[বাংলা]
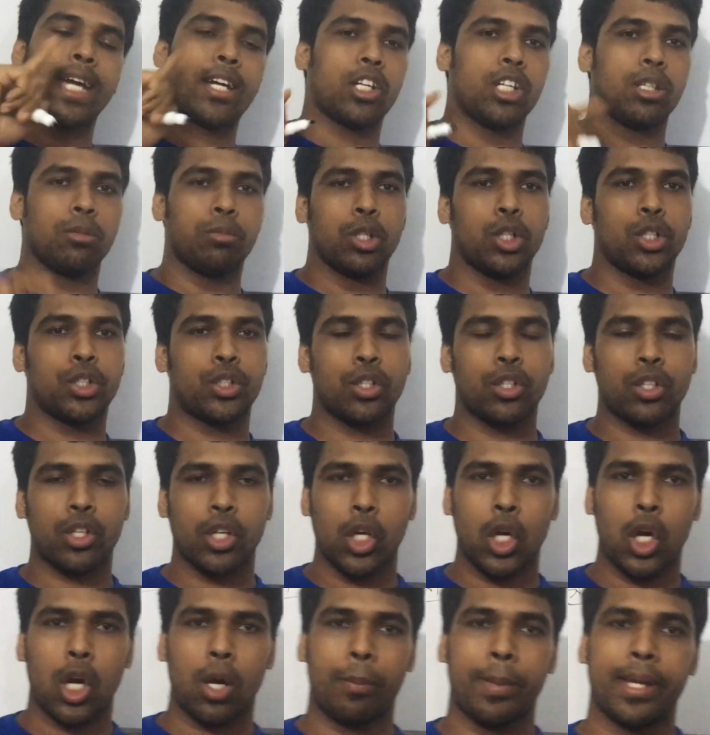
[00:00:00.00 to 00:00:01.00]
একই
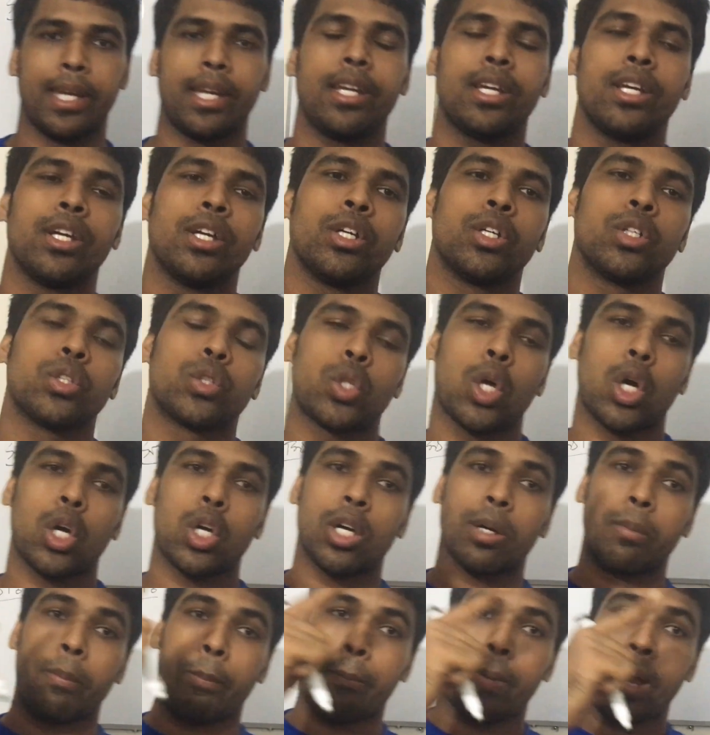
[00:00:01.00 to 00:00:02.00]
বৈঠকে হবে
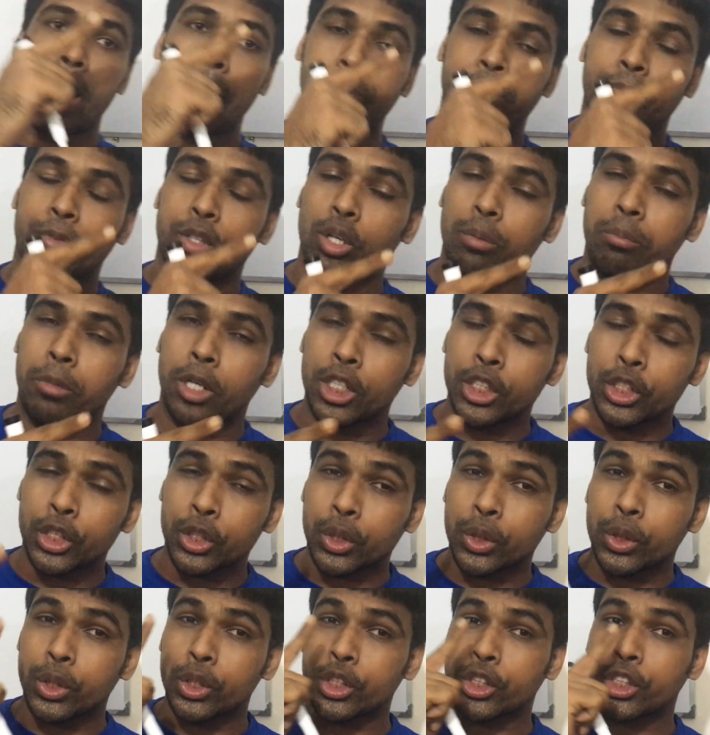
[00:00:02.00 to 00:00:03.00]
তখন
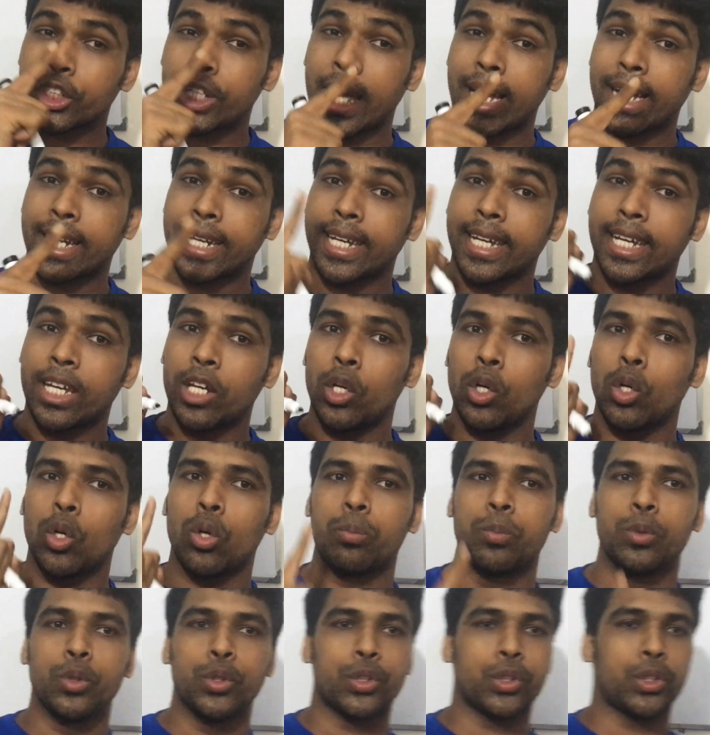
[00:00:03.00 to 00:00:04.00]
প্রাপ্তবয়স্ক সাক্ষী
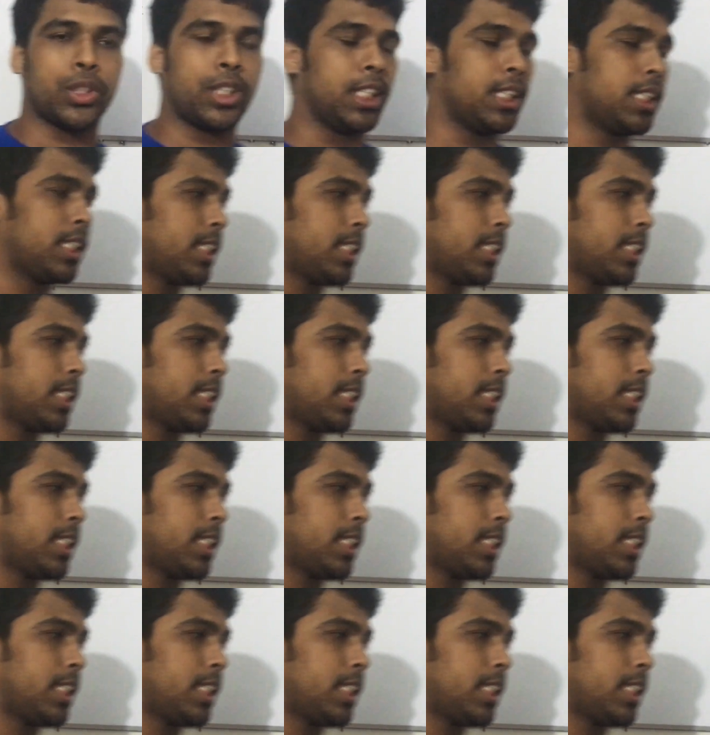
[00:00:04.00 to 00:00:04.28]
উপস্থিত